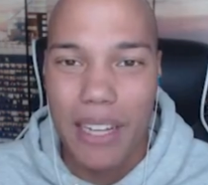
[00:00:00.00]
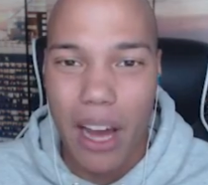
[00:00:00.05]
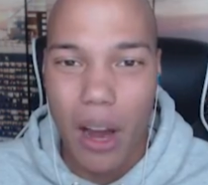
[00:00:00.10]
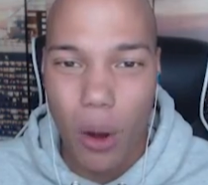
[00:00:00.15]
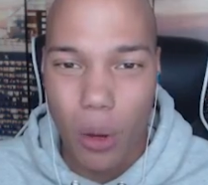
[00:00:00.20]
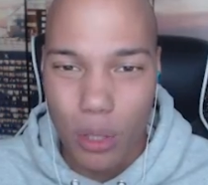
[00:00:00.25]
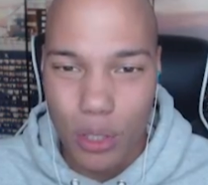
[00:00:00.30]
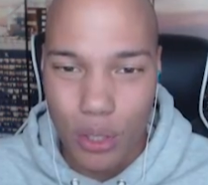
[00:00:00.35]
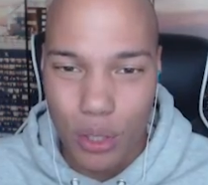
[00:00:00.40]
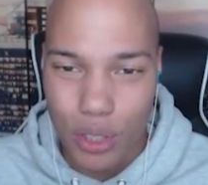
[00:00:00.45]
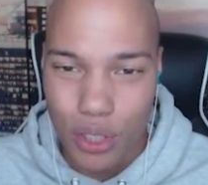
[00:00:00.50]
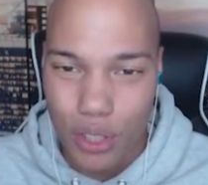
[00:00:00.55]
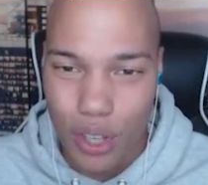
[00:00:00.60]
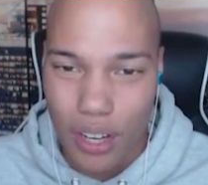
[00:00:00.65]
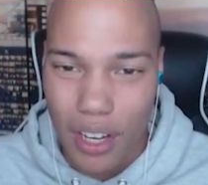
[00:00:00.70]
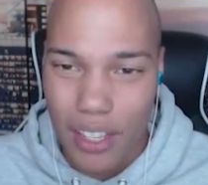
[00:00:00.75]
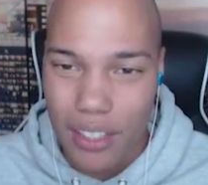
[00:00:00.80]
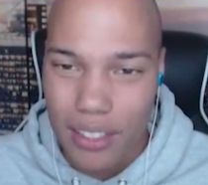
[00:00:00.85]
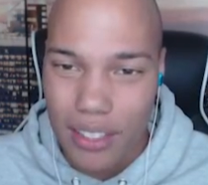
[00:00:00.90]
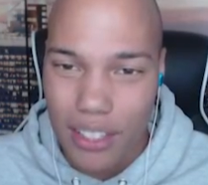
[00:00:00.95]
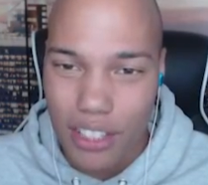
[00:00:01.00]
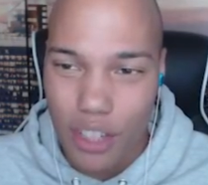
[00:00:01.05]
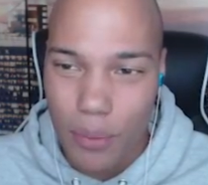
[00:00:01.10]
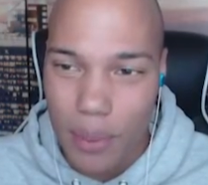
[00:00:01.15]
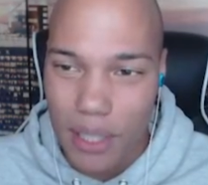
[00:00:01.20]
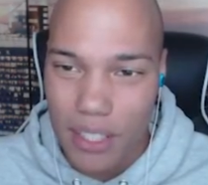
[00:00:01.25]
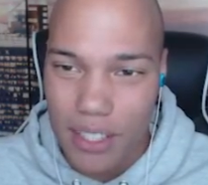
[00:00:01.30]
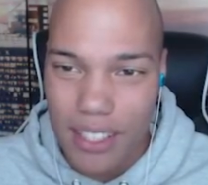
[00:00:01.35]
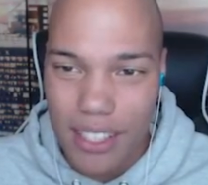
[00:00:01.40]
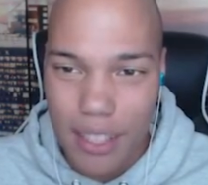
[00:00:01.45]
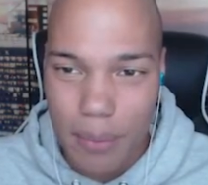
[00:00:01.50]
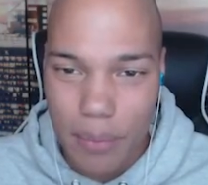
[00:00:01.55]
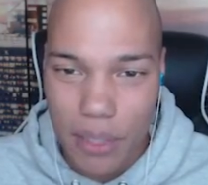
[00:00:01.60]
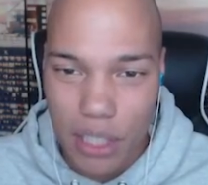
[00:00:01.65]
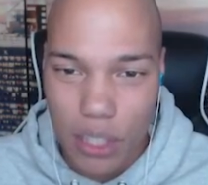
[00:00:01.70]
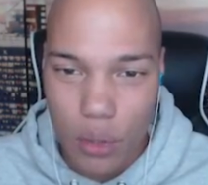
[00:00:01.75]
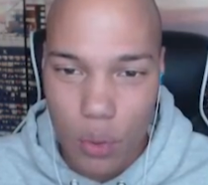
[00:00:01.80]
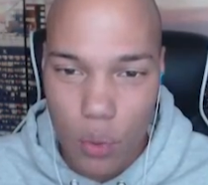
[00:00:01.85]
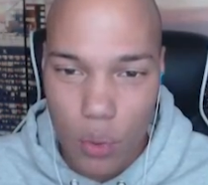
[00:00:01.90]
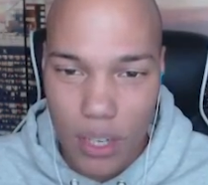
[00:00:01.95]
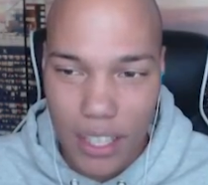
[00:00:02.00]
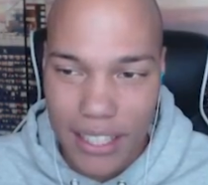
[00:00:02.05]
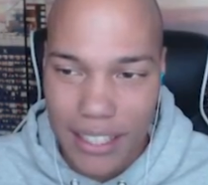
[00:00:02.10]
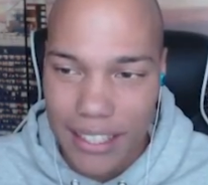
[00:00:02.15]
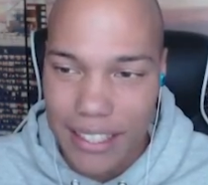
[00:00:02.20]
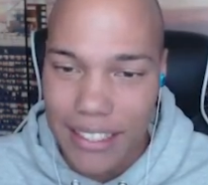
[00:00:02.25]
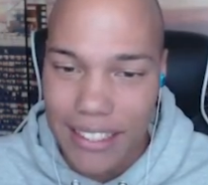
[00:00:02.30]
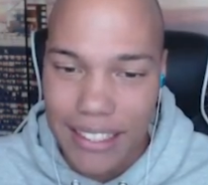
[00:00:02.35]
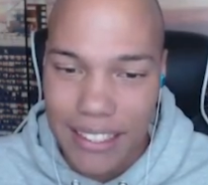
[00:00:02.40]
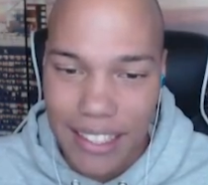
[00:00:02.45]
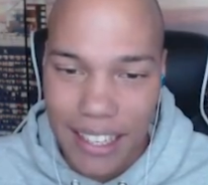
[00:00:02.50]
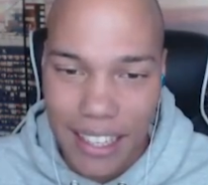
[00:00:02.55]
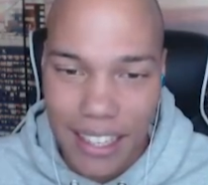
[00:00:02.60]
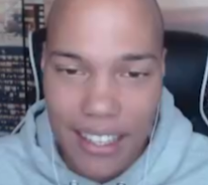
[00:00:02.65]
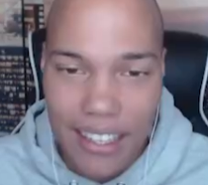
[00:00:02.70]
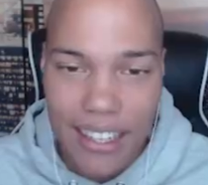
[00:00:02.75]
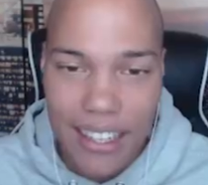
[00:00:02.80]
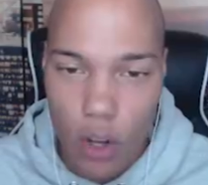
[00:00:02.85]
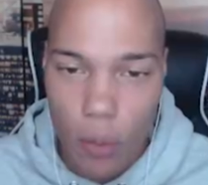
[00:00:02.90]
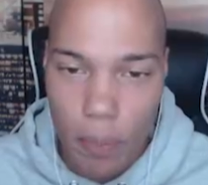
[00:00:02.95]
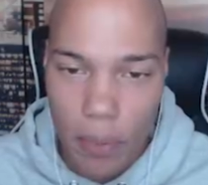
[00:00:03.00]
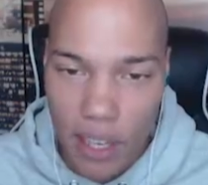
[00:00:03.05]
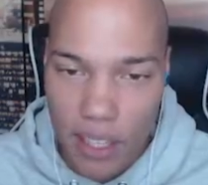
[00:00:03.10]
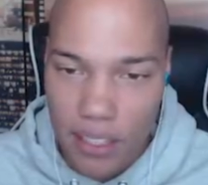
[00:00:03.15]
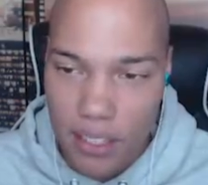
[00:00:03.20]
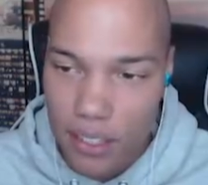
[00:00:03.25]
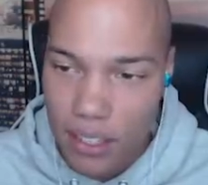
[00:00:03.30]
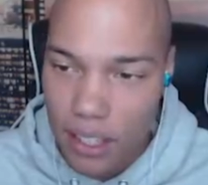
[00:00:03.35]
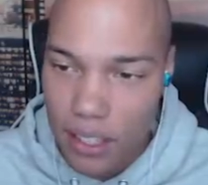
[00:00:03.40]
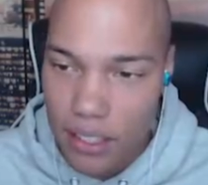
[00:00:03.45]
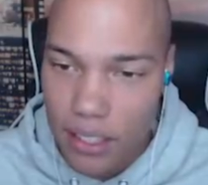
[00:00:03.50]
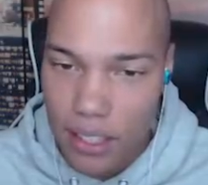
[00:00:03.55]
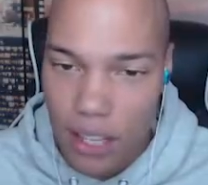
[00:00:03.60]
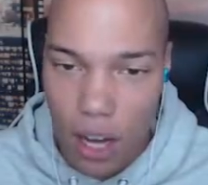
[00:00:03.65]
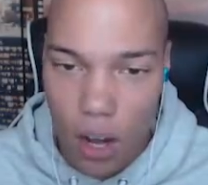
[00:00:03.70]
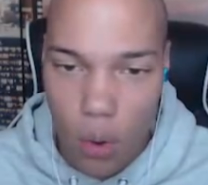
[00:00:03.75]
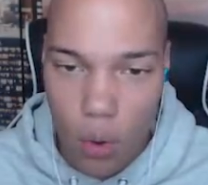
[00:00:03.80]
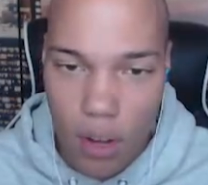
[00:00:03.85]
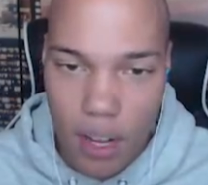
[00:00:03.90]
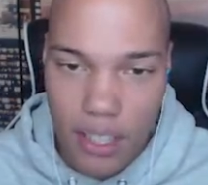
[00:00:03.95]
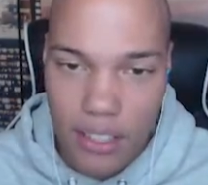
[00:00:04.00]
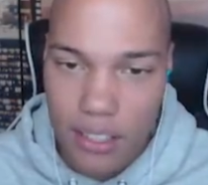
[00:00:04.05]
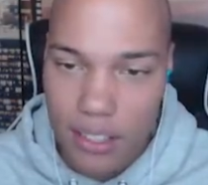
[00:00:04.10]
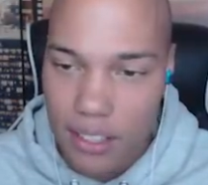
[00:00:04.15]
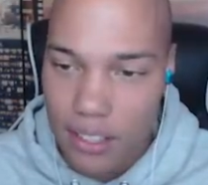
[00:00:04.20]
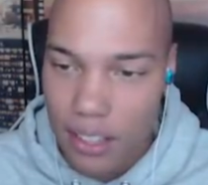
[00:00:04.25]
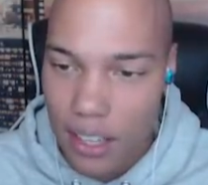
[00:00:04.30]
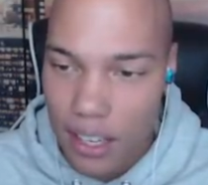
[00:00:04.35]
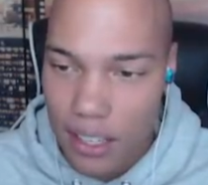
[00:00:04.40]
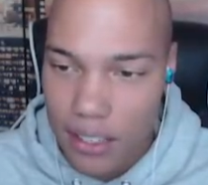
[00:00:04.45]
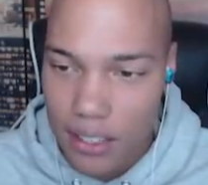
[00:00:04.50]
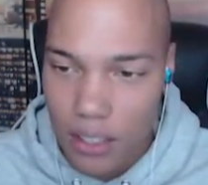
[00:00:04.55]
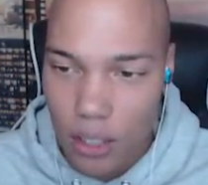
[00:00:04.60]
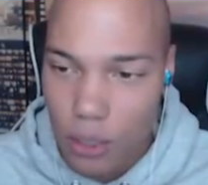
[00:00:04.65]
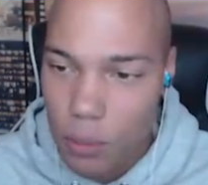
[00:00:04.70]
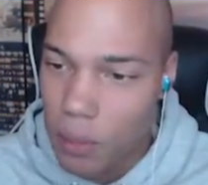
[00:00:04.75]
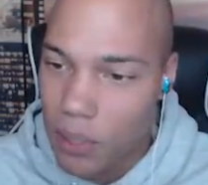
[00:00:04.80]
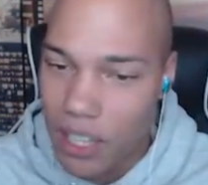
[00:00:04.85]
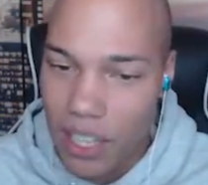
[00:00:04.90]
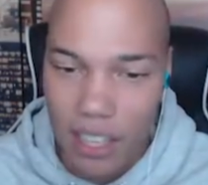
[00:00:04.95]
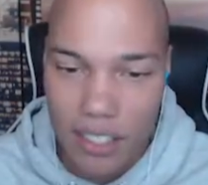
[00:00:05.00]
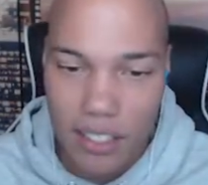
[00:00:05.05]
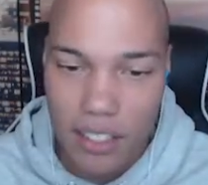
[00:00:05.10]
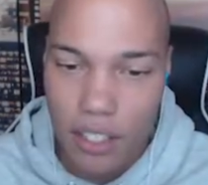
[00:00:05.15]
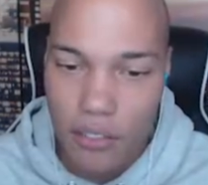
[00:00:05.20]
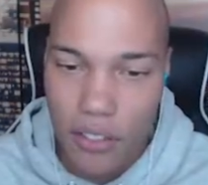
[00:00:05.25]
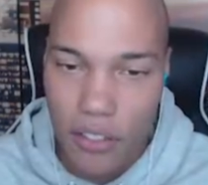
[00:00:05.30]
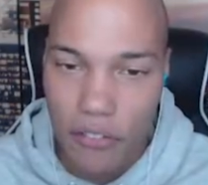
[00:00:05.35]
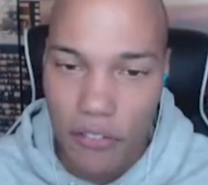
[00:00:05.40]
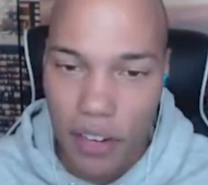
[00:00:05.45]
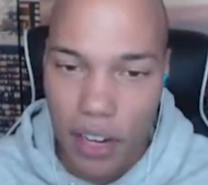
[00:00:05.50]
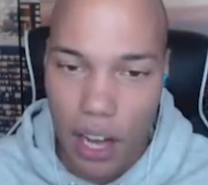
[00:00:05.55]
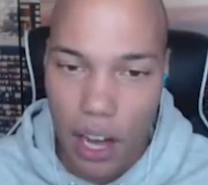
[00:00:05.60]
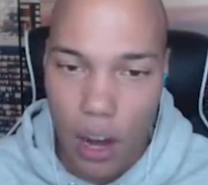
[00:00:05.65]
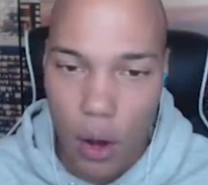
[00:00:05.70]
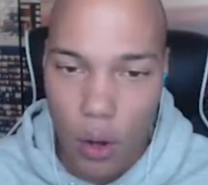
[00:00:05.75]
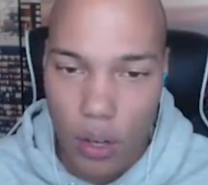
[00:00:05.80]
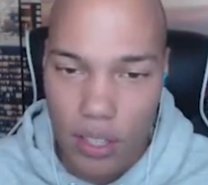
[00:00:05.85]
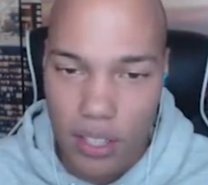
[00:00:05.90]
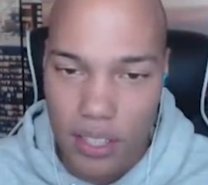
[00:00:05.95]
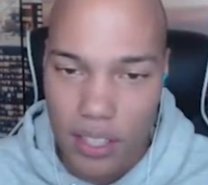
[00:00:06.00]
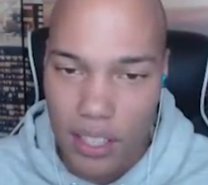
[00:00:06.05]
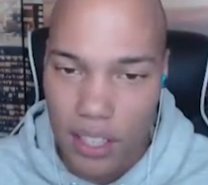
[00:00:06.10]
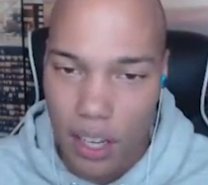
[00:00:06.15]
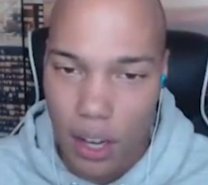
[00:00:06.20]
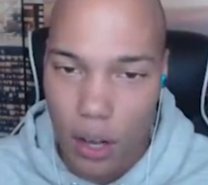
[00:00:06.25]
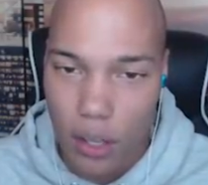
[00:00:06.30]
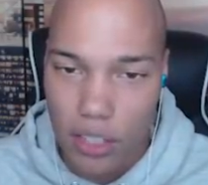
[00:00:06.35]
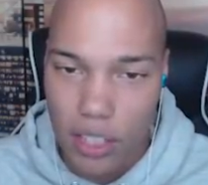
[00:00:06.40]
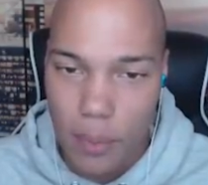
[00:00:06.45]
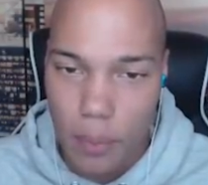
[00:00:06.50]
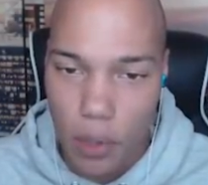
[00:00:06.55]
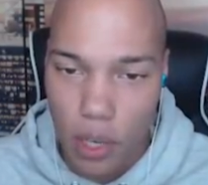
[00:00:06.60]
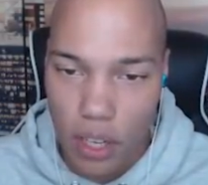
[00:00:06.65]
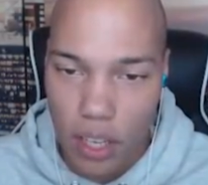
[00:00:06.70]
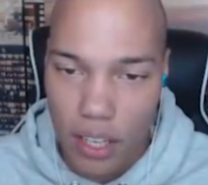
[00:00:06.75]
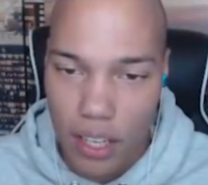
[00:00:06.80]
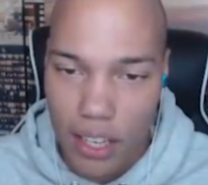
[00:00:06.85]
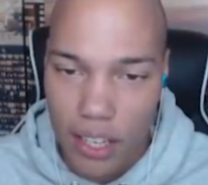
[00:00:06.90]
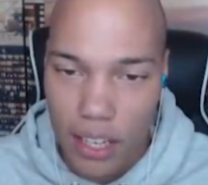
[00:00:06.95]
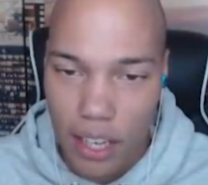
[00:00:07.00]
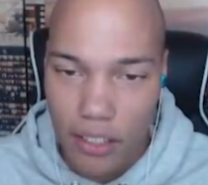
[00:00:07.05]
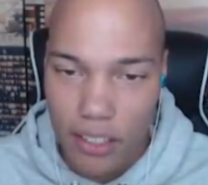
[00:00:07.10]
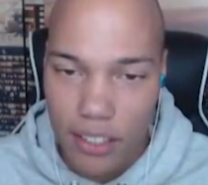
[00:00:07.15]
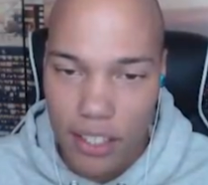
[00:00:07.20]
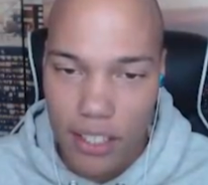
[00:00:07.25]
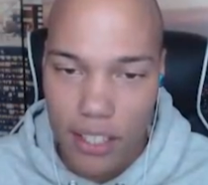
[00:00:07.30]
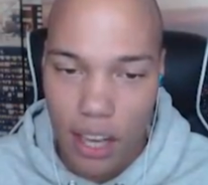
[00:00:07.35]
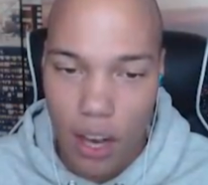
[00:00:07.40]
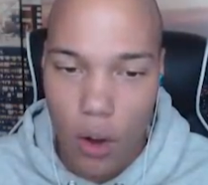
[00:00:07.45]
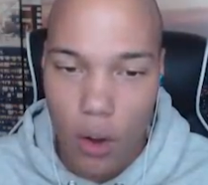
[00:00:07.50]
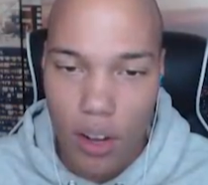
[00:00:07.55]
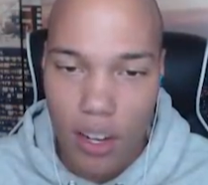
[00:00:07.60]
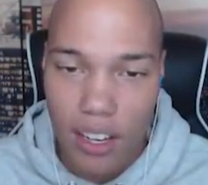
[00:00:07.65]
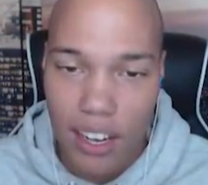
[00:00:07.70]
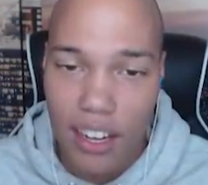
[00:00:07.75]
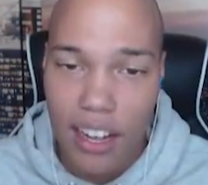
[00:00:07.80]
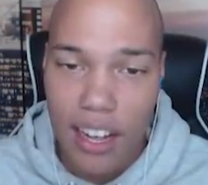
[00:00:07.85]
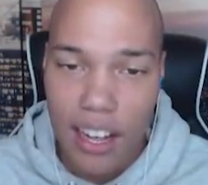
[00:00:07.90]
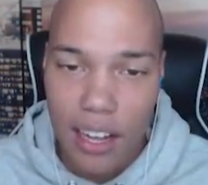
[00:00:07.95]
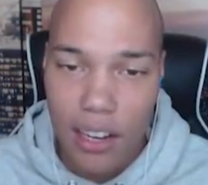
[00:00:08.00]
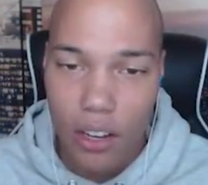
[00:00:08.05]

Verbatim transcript: mein Outro-Song, also das ist schon mal eine ziemlich coole Idee. Knockback-Stick sieht auch ganz nice aus. Pickaxe sieht auf jeden Fall auch sick aus. Die Blöcke gehen an sich auch klar.